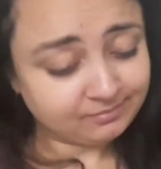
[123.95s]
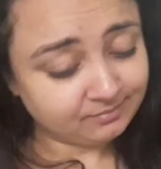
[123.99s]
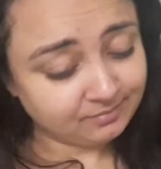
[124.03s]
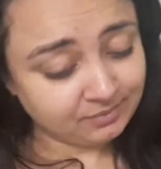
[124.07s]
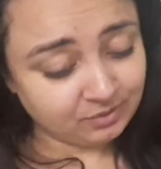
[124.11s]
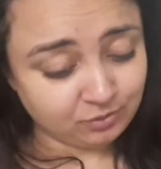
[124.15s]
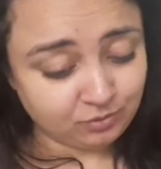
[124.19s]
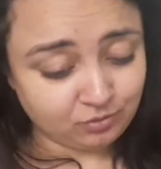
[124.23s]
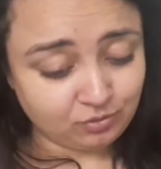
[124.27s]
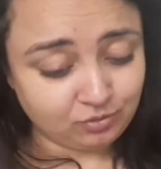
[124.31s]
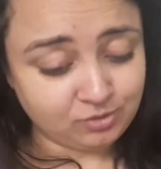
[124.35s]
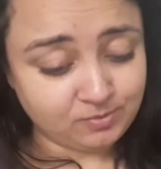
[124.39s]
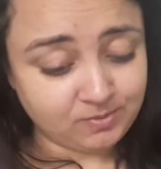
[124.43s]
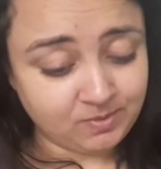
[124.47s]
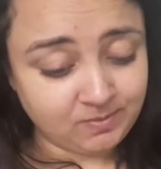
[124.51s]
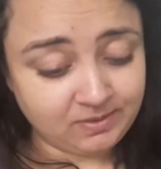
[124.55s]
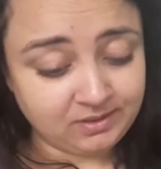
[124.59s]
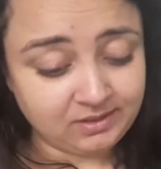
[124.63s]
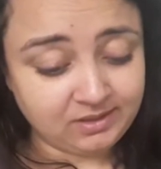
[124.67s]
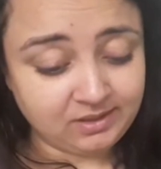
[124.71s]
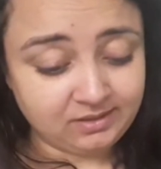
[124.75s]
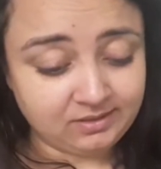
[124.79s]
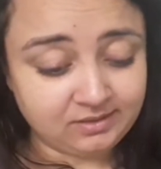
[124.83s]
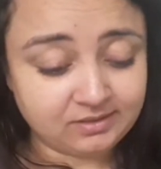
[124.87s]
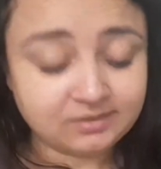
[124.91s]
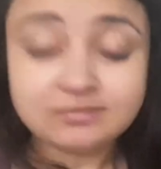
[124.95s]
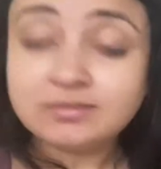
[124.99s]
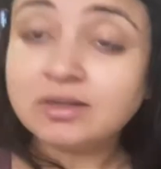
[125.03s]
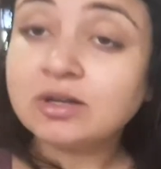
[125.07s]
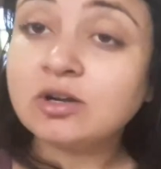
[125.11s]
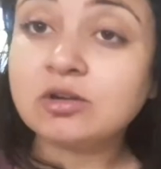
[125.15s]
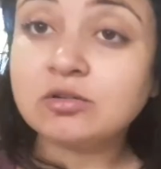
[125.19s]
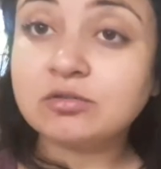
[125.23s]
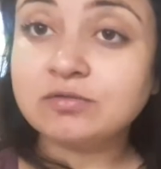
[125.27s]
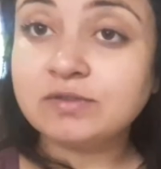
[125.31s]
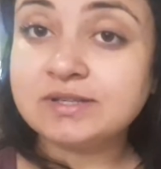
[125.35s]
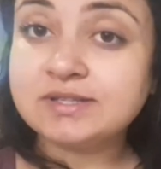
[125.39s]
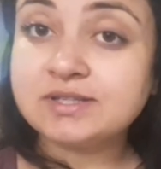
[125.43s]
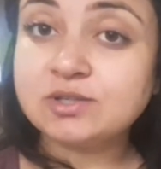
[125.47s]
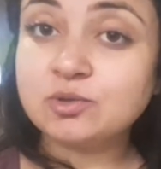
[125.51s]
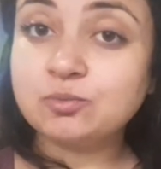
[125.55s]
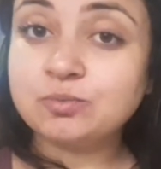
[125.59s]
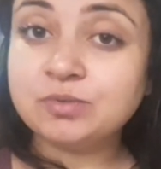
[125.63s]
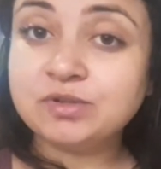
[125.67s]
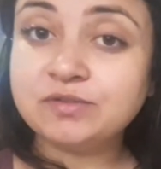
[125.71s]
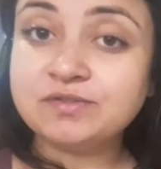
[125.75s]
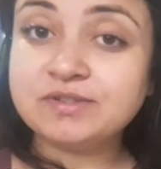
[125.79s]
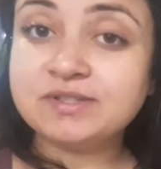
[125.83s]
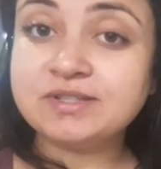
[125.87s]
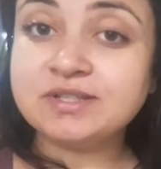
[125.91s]
Pelo que eu experimentei Agora eu vou fazer um
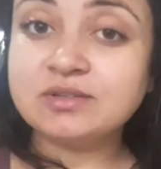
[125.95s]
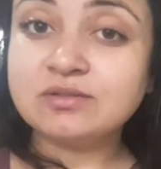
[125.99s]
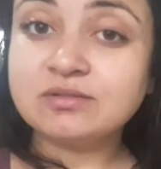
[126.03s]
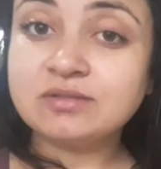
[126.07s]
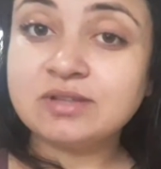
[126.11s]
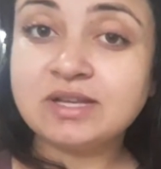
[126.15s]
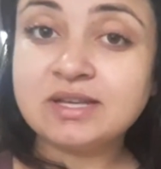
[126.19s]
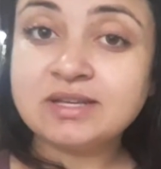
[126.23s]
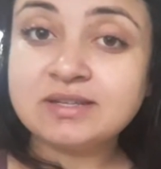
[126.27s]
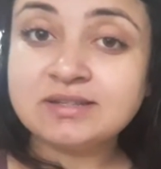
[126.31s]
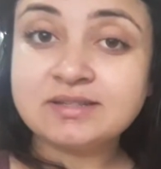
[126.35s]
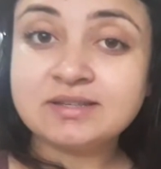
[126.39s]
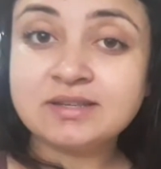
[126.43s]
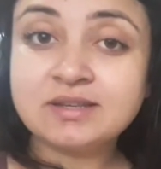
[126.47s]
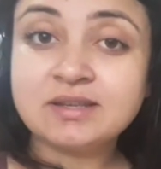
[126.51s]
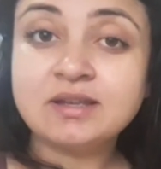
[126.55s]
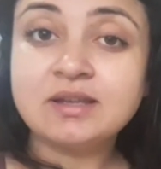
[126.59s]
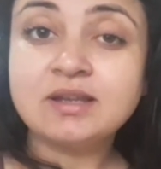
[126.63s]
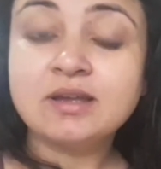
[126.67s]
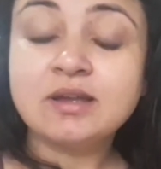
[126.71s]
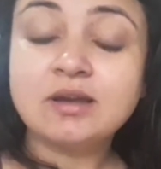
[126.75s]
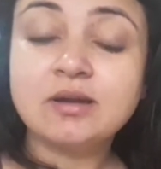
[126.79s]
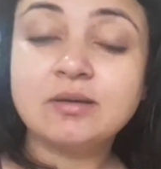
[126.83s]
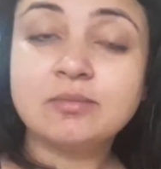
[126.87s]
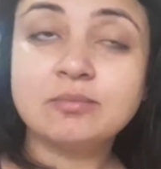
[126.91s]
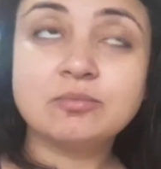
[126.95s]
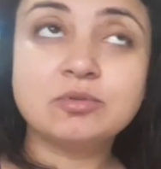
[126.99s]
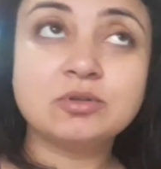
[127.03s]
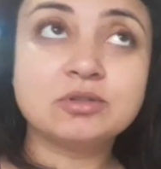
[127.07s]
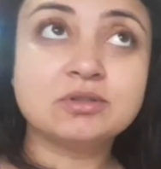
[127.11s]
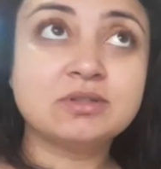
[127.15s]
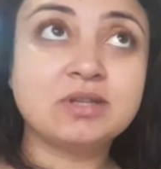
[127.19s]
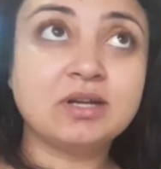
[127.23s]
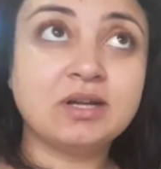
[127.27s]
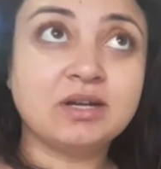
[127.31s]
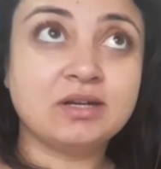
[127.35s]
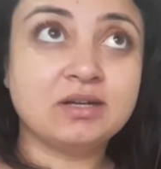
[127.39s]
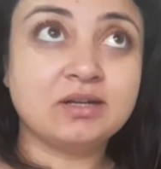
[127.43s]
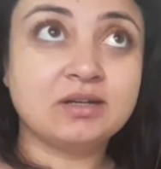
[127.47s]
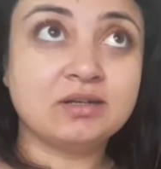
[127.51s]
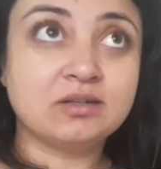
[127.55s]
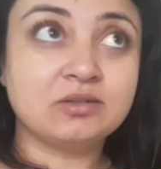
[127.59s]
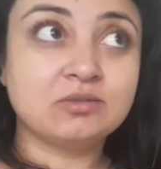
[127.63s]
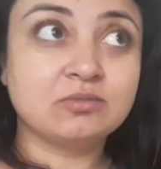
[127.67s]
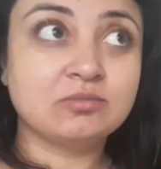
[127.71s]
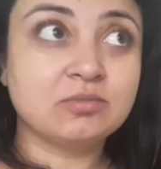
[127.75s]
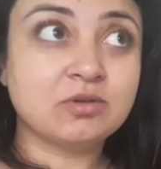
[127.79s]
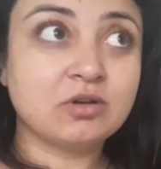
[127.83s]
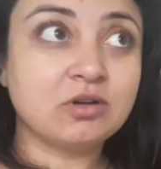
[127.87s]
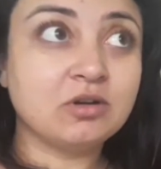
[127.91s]
bifezinho desse, botar
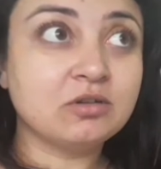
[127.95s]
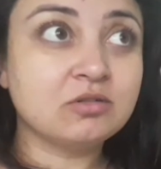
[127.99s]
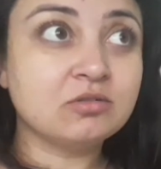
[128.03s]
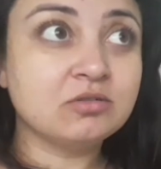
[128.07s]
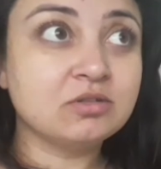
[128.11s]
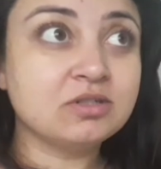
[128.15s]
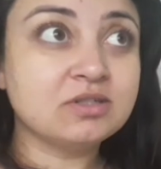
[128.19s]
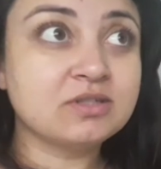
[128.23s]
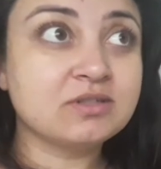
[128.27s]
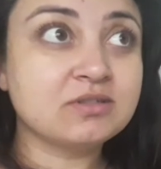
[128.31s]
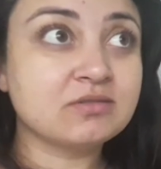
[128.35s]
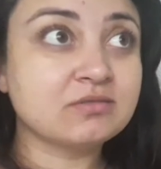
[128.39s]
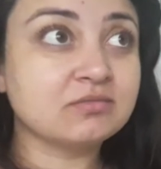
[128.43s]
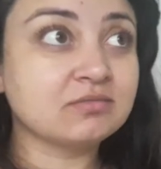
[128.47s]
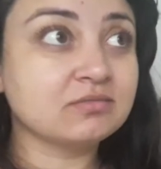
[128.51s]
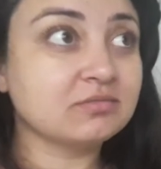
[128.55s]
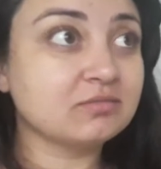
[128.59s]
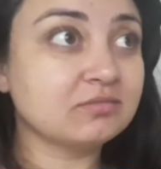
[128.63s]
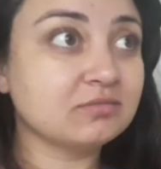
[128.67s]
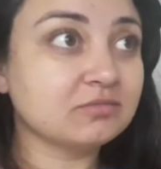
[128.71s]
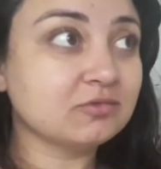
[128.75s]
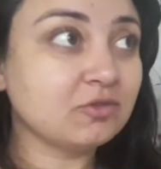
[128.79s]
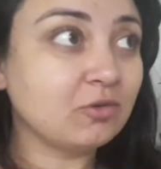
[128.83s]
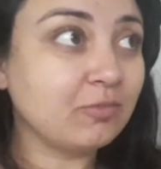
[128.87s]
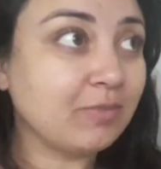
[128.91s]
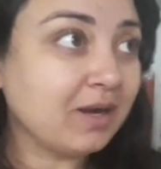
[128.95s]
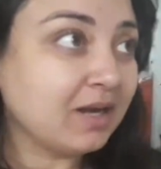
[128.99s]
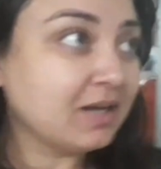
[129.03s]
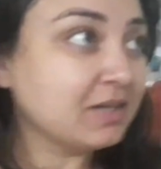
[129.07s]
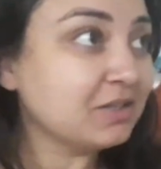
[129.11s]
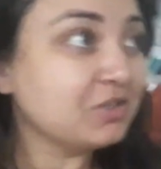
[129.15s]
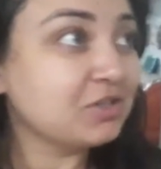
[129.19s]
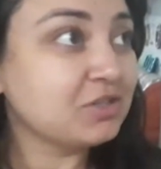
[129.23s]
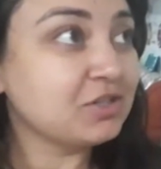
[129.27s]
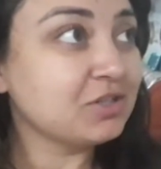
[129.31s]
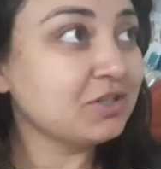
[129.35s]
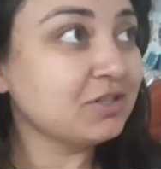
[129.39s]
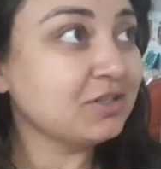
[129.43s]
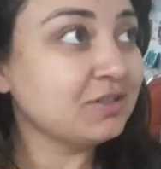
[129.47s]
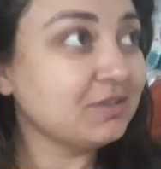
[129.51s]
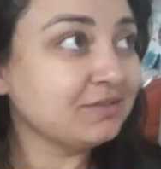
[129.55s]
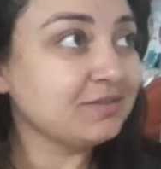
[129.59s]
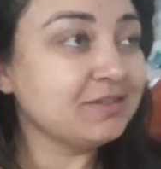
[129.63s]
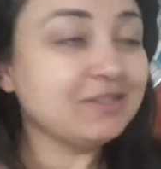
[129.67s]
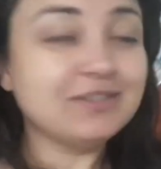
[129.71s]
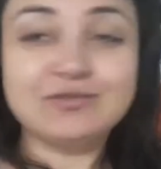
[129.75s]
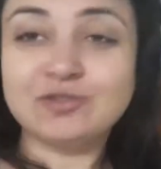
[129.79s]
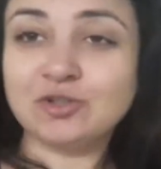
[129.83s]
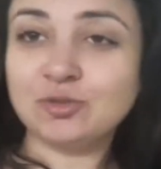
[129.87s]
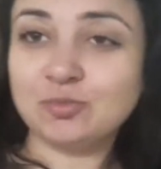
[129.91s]
um brócolis, um tomate
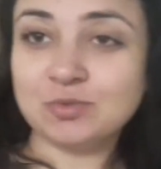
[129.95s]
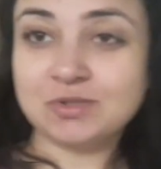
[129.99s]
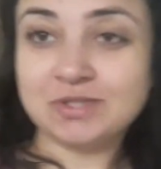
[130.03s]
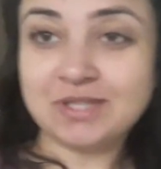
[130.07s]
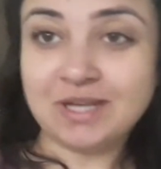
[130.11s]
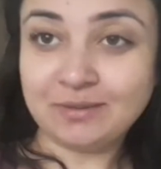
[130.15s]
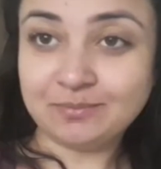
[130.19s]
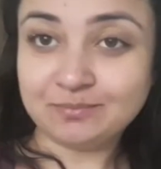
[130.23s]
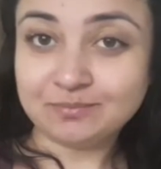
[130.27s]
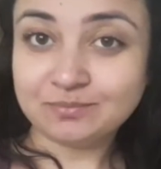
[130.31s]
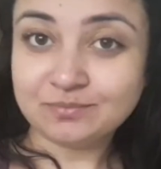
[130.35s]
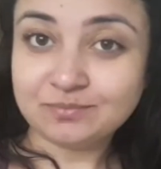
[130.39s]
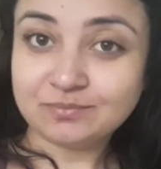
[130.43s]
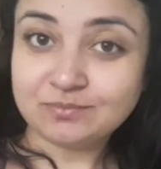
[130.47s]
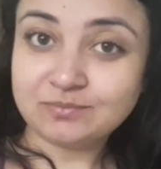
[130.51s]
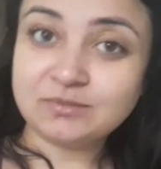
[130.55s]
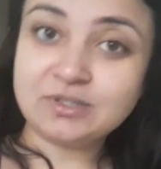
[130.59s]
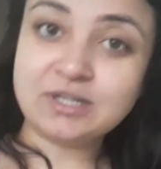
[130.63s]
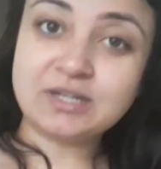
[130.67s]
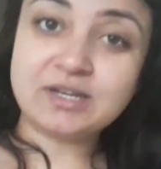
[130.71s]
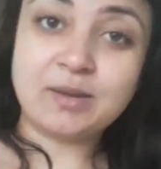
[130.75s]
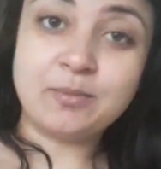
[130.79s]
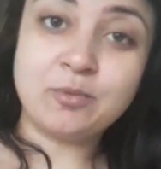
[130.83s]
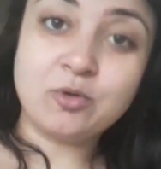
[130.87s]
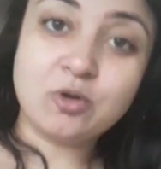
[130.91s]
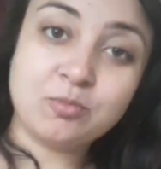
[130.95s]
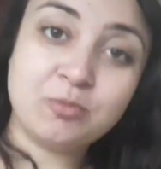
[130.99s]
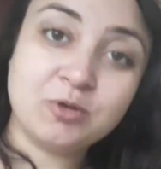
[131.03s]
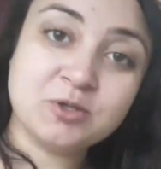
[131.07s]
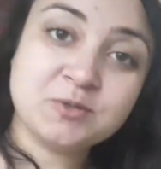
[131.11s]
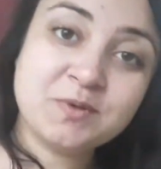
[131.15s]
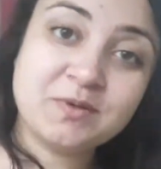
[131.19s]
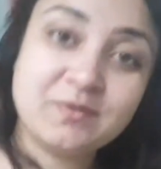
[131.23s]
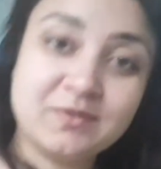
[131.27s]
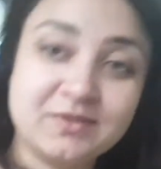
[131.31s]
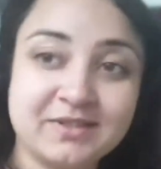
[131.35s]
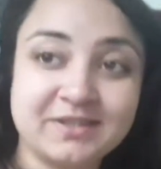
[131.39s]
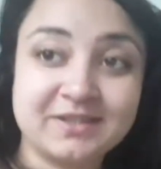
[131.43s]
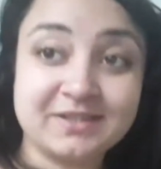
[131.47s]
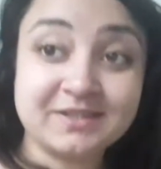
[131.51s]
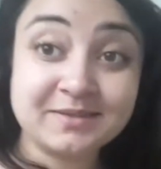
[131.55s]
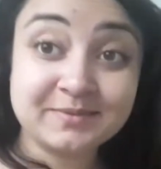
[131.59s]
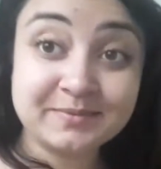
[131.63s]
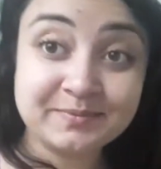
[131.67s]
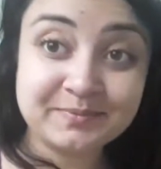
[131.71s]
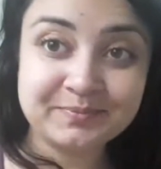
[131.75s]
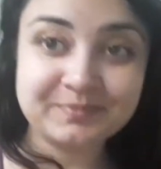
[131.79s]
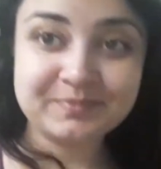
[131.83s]
e vou almoçar. Daqui a pouco eu mostro pra vocês.